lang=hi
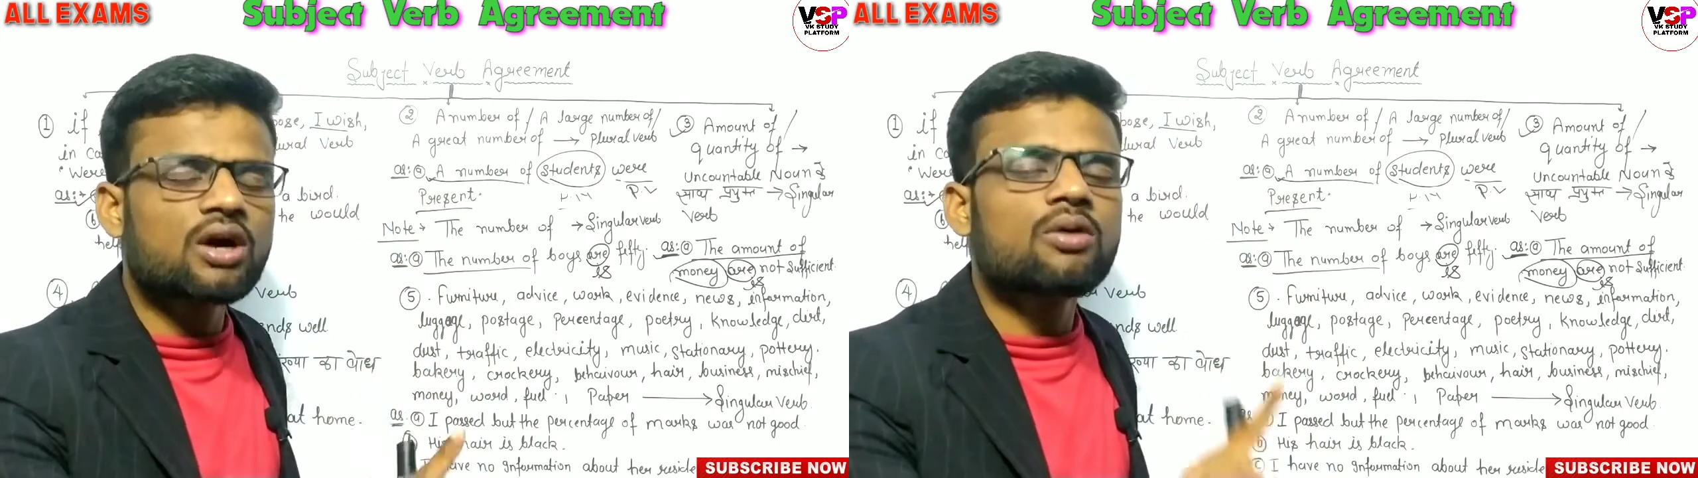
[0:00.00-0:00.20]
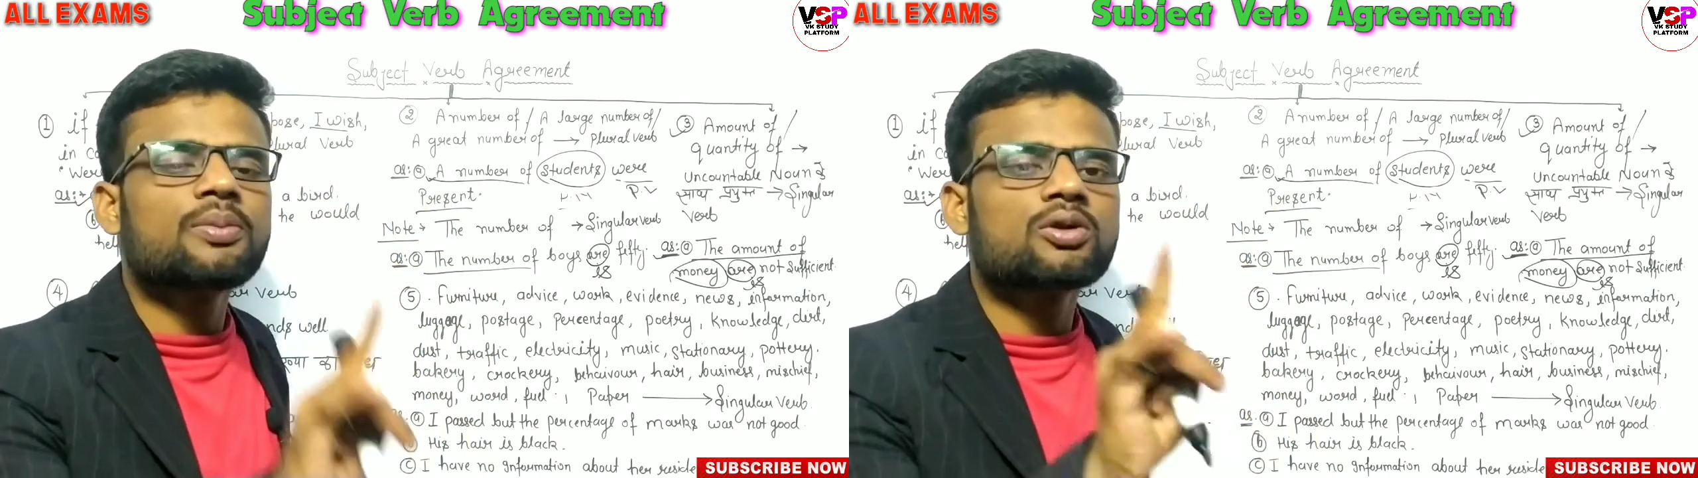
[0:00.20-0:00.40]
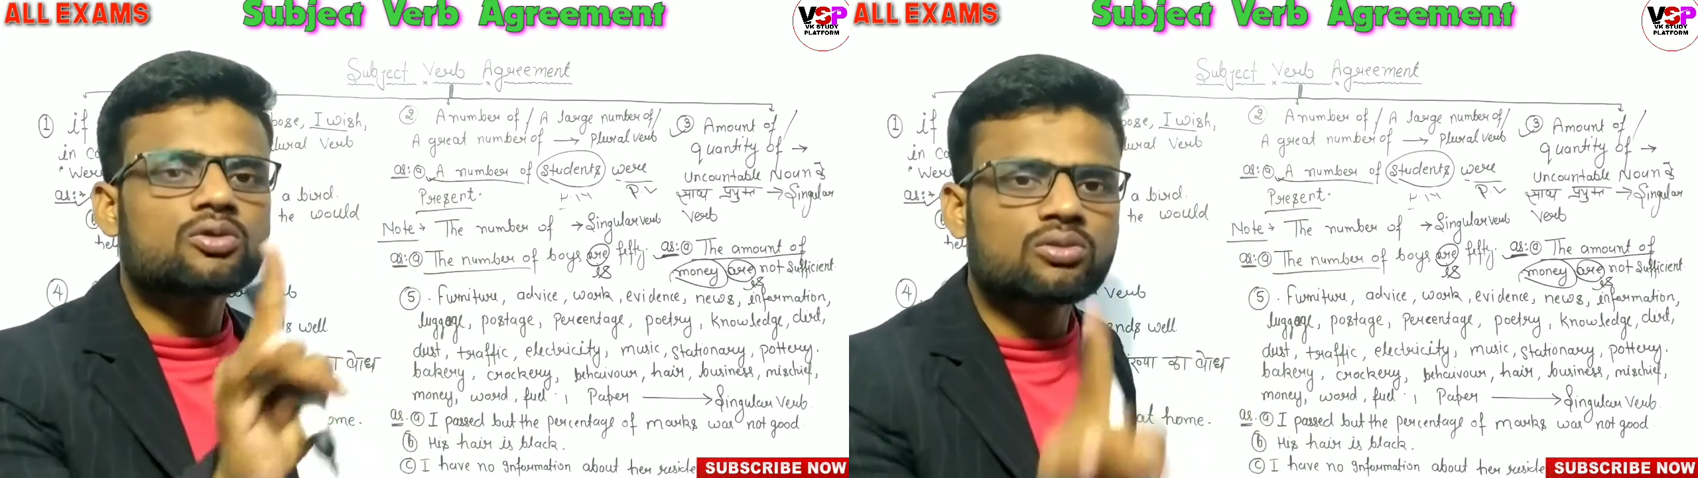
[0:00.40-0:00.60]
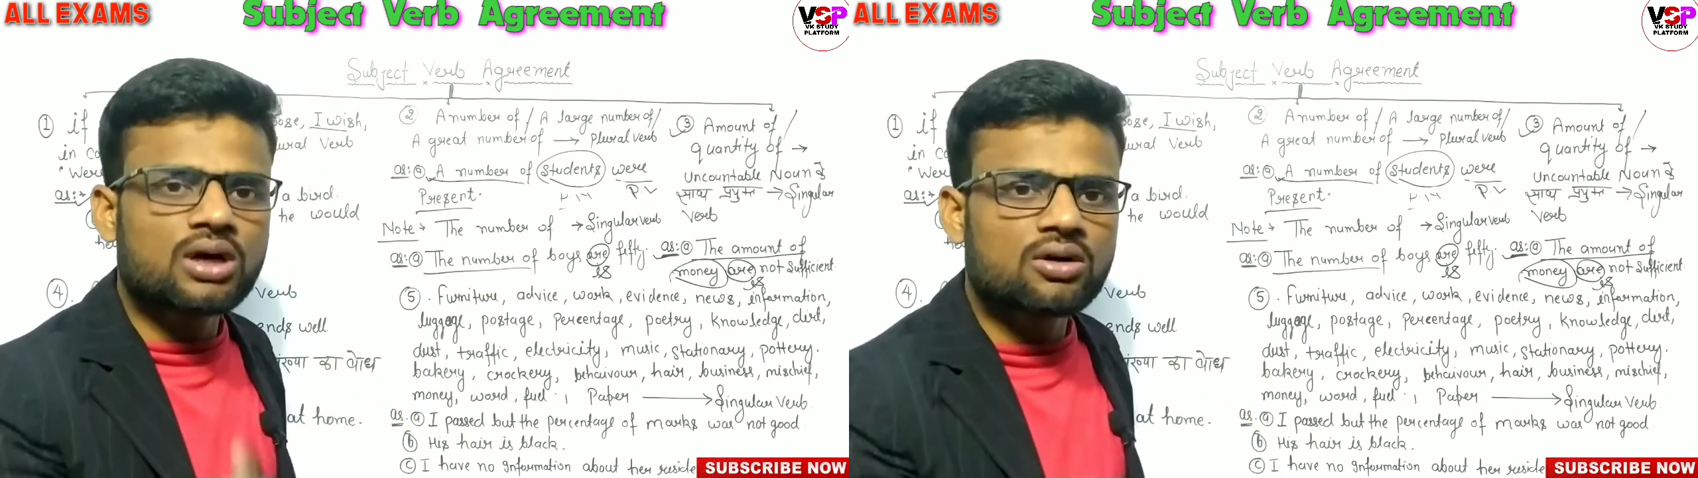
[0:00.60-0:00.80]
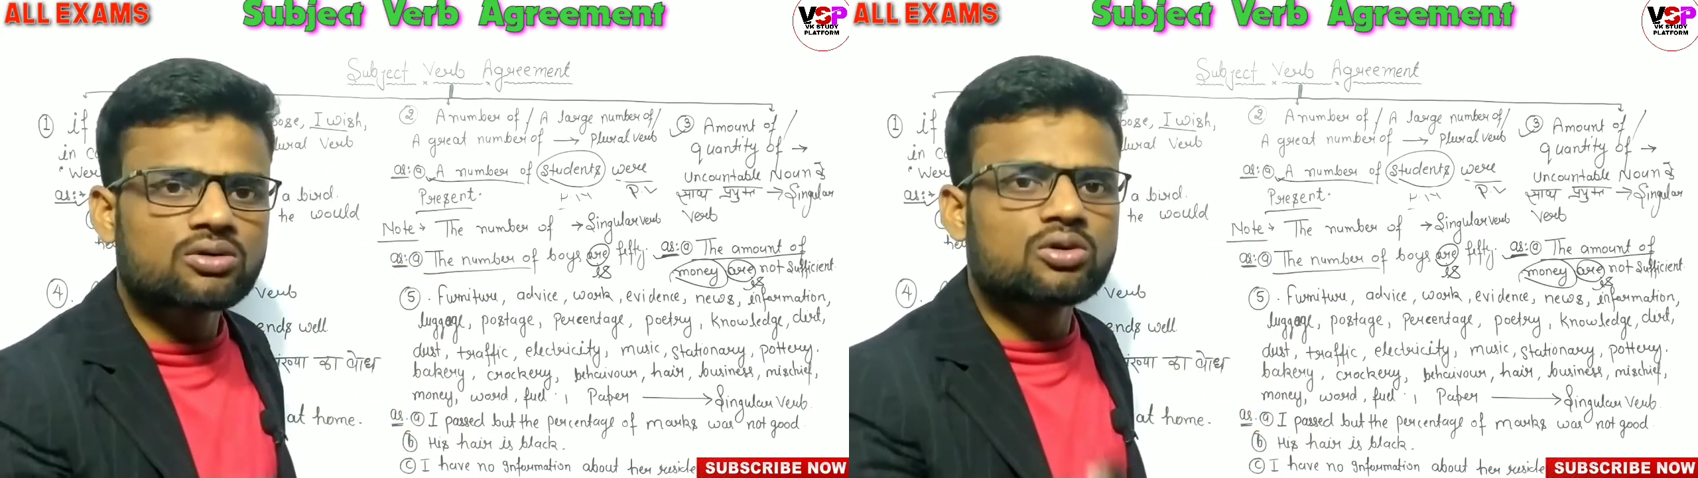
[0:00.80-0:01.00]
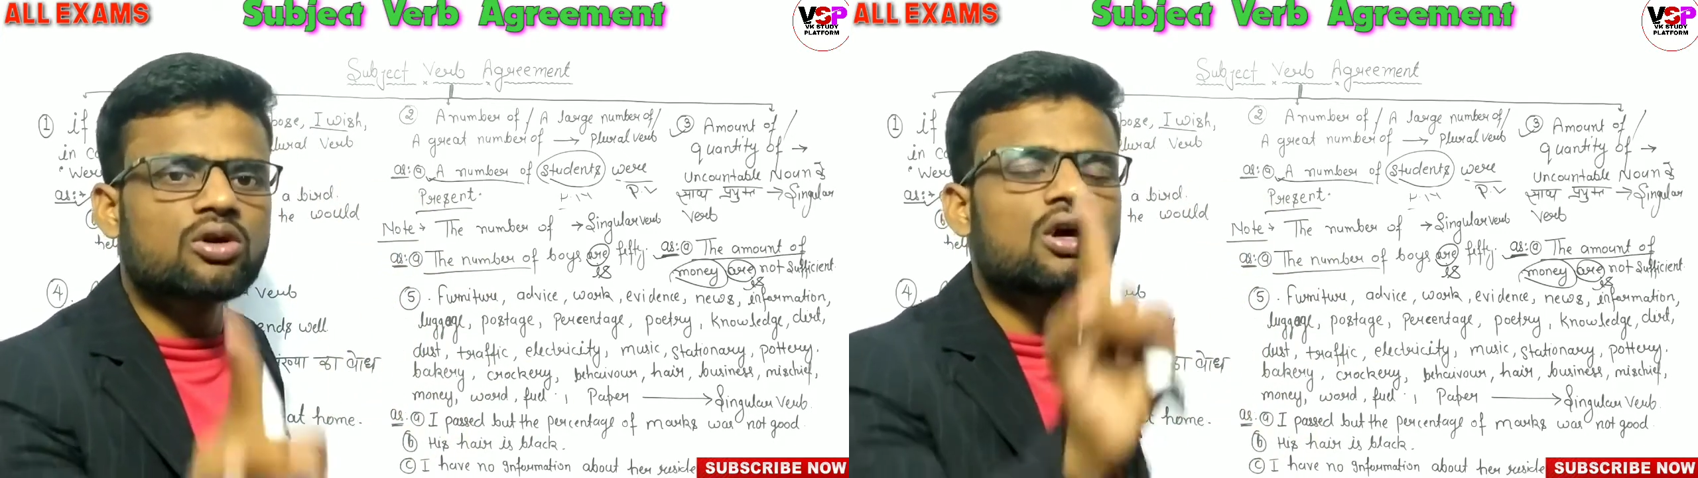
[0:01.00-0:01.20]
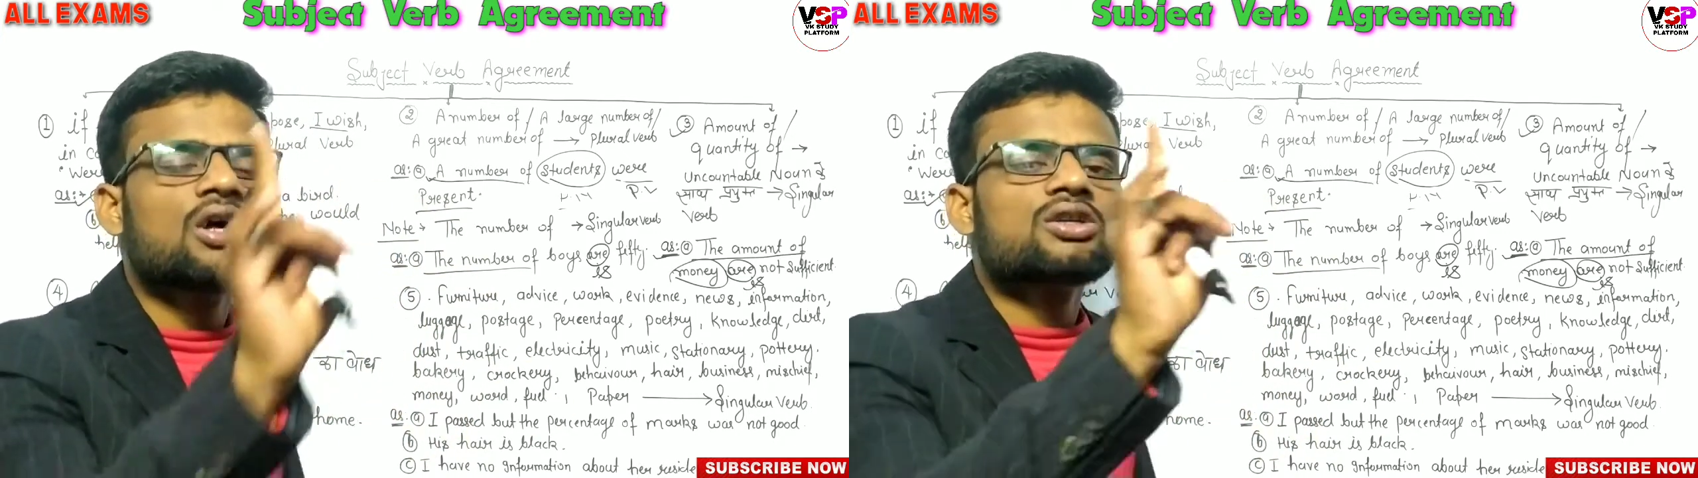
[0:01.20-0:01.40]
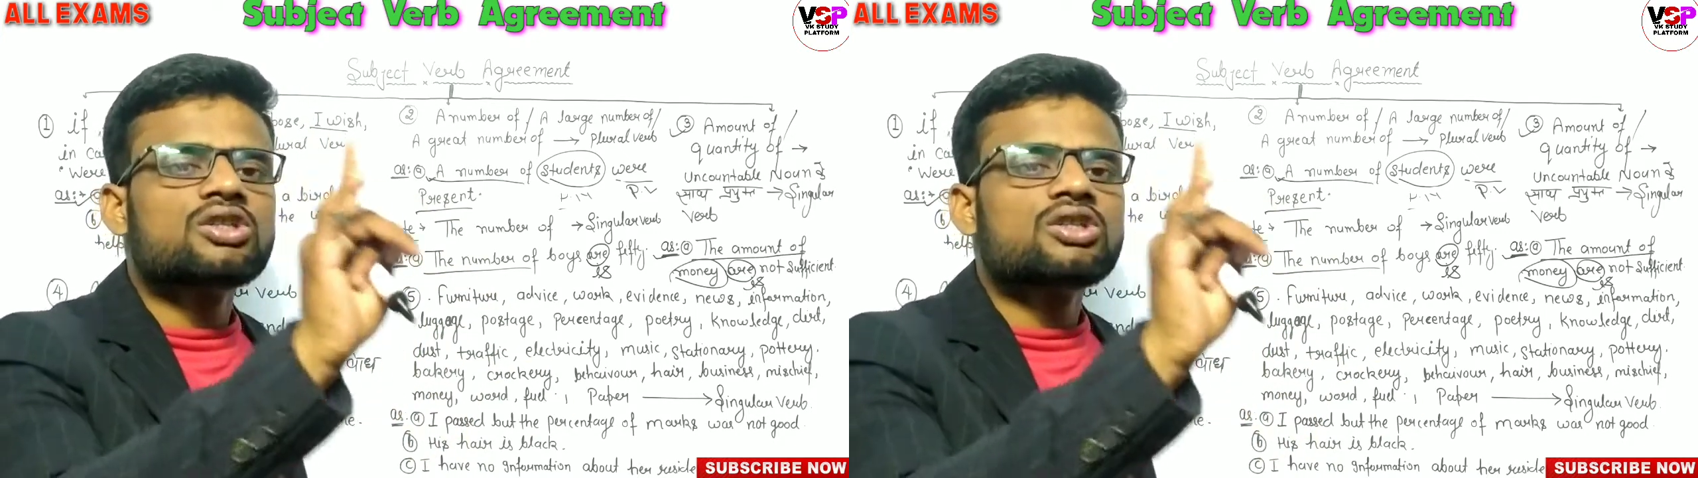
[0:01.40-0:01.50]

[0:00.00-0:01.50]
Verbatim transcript: हो प्रयुक्त हुआ हो तो